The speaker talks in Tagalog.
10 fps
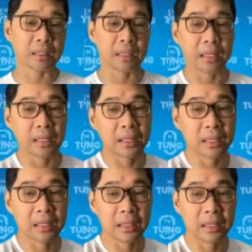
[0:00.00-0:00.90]

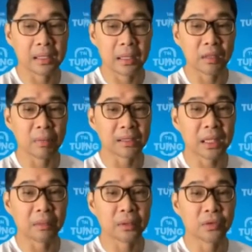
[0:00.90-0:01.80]
uh, ano ba
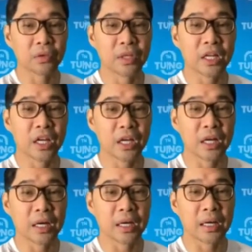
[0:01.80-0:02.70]
tawag doon?
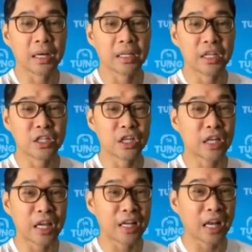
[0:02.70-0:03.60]

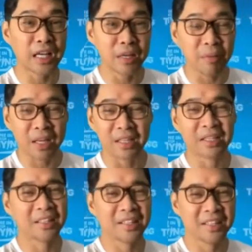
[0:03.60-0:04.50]
Sinailaliman
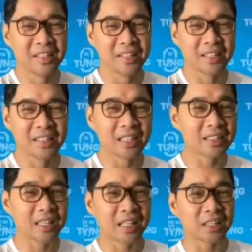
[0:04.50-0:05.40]

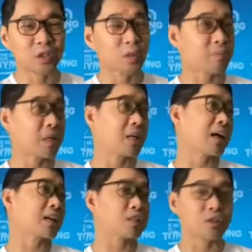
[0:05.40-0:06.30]
that Senator Ping
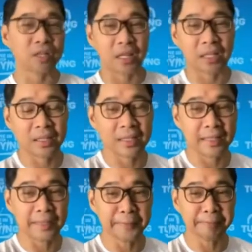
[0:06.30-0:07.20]
Lacson and
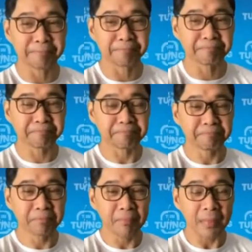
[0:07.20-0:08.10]
um,
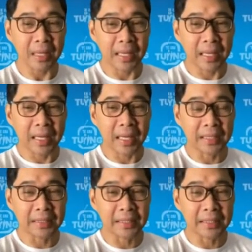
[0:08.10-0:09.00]

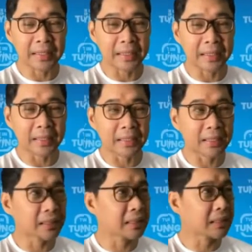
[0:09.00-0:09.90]
and
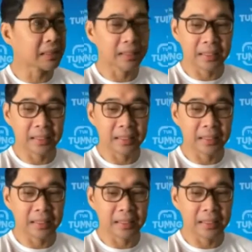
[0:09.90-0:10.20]
uh,